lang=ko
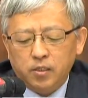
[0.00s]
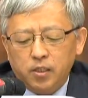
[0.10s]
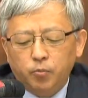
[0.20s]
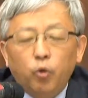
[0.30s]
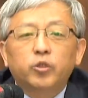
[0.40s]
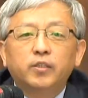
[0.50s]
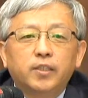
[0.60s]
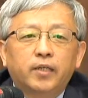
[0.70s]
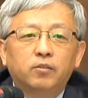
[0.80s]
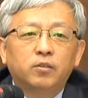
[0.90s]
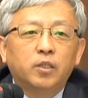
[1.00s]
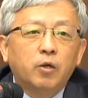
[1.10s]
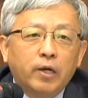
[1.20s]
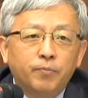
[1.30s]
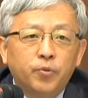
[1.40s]
증거
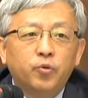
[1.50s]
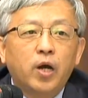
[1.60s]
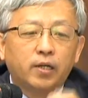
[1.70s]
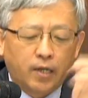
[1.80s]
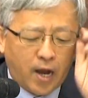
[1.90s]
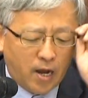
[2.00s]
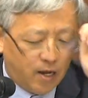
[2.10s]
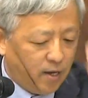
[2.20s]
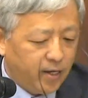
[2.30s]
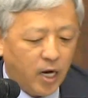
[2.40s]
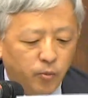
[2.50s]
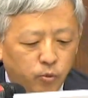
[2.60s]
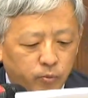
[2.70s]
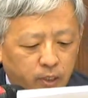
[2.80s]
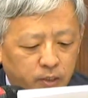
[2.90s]
보전이라든지 과연
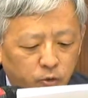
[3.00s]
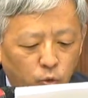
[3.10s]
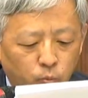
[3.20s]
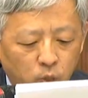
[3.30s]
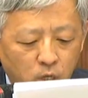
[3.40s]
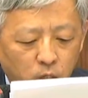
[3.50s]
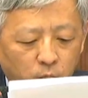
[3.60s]
필요할까라는 부분에서 좀